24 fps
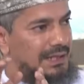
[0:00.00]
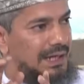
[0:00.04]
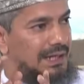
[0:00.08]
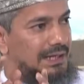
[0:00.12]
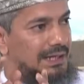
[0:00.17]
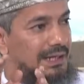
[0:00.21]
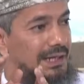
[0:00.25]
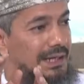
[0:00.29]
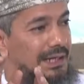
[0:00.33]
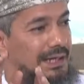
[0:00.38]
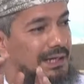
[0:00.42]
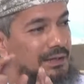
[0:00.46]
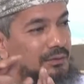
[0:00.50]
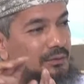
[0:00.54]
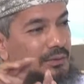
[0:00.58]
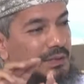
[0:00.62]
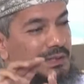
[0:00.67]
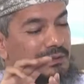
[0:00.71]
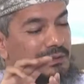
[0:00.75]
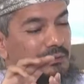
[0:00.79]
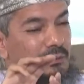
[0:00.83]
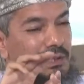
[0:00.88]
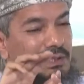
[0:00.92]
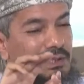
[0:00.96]
الآخر
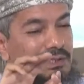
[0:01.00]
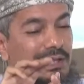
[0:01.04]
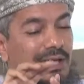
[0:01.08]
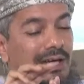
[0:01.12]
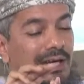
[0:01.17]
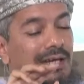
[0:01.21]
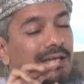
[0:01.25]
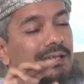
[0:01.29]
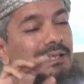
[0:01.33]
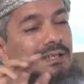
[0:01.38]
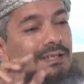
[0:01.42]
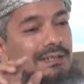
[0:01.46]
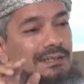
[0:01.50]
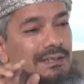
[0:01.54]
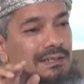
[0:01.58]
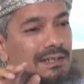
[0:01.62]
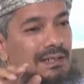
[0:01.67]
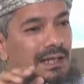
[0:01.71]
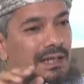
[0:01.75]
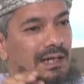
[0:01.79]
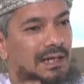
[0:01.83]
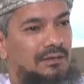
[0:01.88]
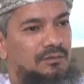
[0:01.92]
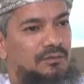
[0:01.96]
ويتحين
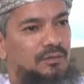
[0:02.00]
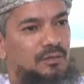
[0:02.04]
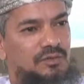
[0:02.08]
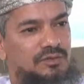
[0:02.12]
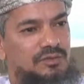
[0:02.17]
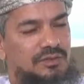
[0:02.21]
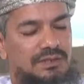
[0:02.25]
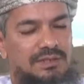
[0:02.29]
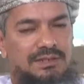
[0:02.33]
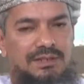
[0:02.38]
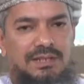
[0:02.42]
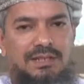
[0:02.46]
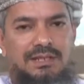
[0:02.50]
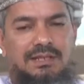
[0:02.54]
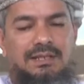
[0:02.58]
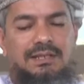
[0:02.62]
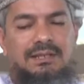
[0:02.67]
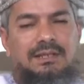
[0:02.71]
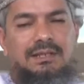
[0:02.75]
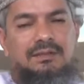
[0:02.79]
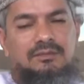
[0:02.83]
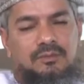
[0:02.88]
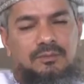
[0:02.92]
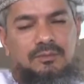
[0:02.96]
الفرصة لذلك
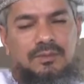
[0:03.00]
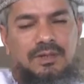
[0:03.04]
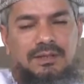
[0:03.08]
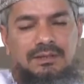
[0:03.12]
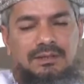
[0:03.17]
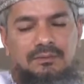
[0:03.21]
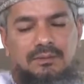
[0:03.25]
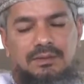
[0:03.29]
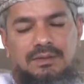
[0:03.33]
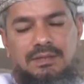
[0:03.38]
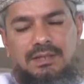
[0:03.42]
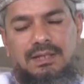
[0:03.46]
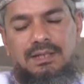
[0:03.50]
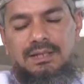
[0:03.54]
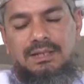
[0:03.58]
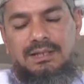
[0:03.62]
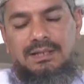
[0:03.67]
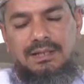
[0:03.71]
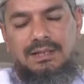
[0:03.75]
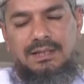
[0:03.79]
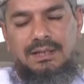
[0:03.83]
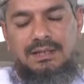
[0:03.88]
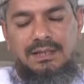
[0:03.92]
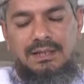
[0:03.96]
الله سبحانه وتعالى
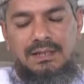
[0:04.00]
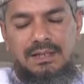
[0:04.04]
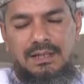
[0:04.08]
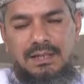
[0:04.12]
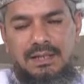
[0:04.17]
قال